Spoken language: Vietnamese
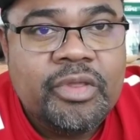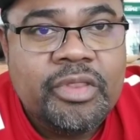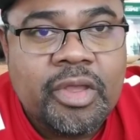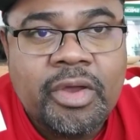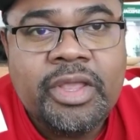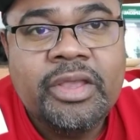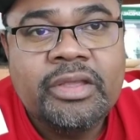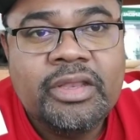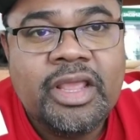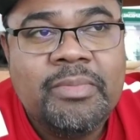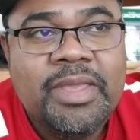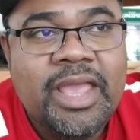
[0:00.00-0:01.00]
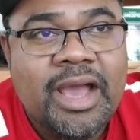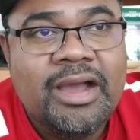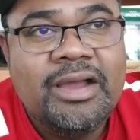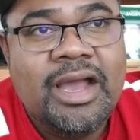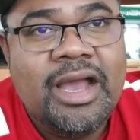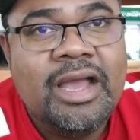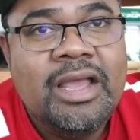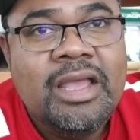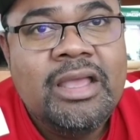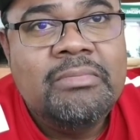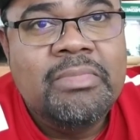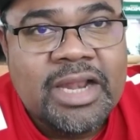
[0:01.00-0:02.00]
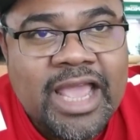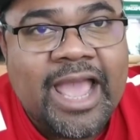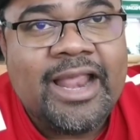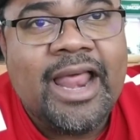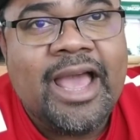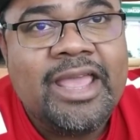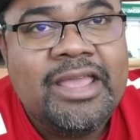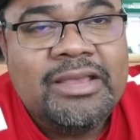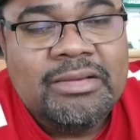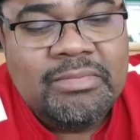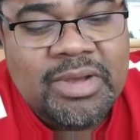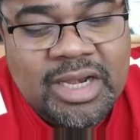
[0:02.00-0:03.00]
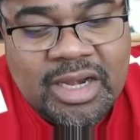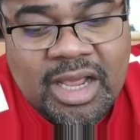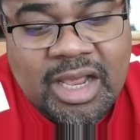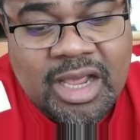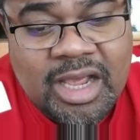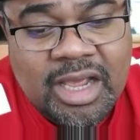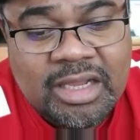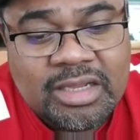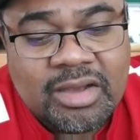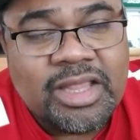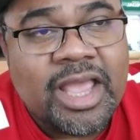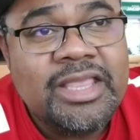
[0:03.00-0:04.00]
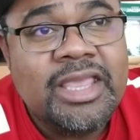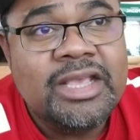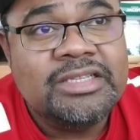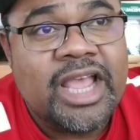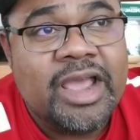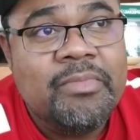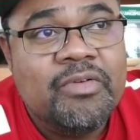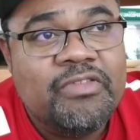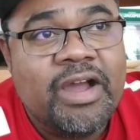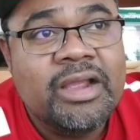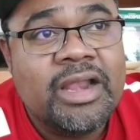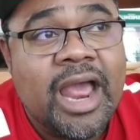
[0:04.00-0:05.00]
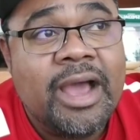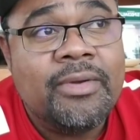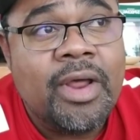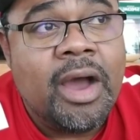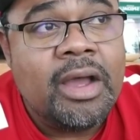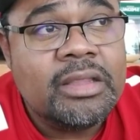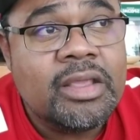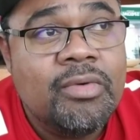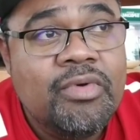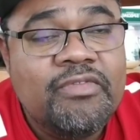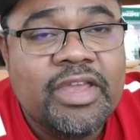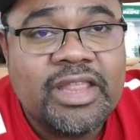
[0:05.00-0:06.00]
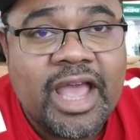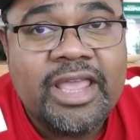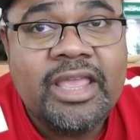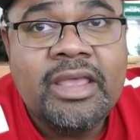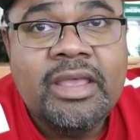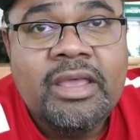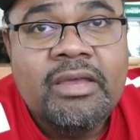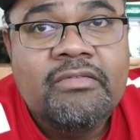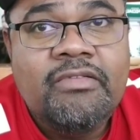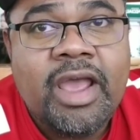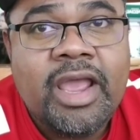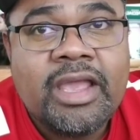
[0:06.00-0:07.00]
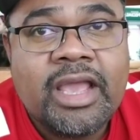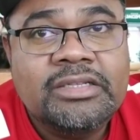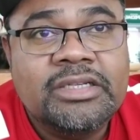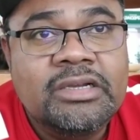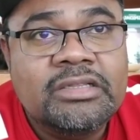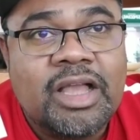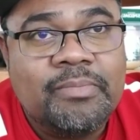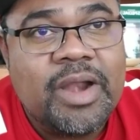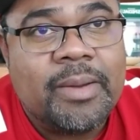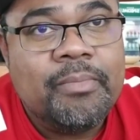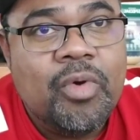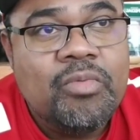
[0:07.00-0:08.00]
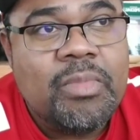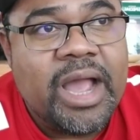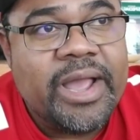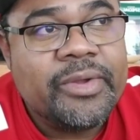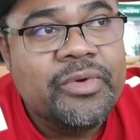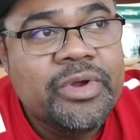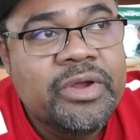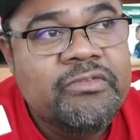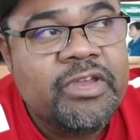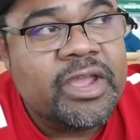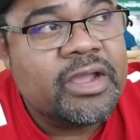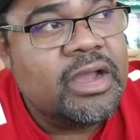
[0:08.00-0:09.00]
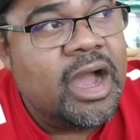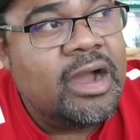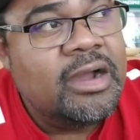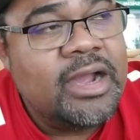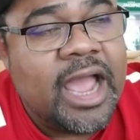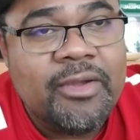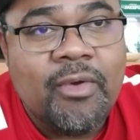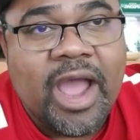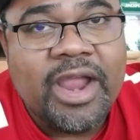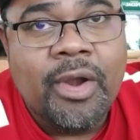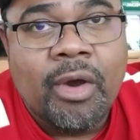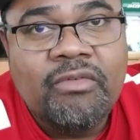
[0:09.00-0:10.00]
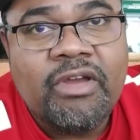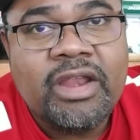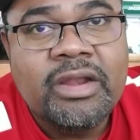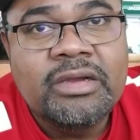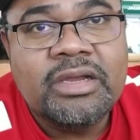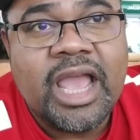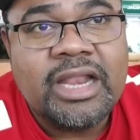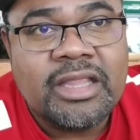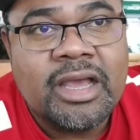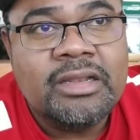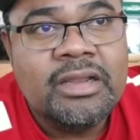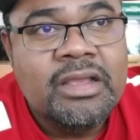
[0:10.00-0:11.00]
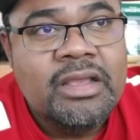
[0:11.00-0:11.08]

thôi thì bây giờ à, mình gác lại mình à, có thể chia sẻ một phần nào đó cho quý vị thấy về cái sự tấp nập bôn ba của người việt ở hải ngoại đổ về nước ăn tết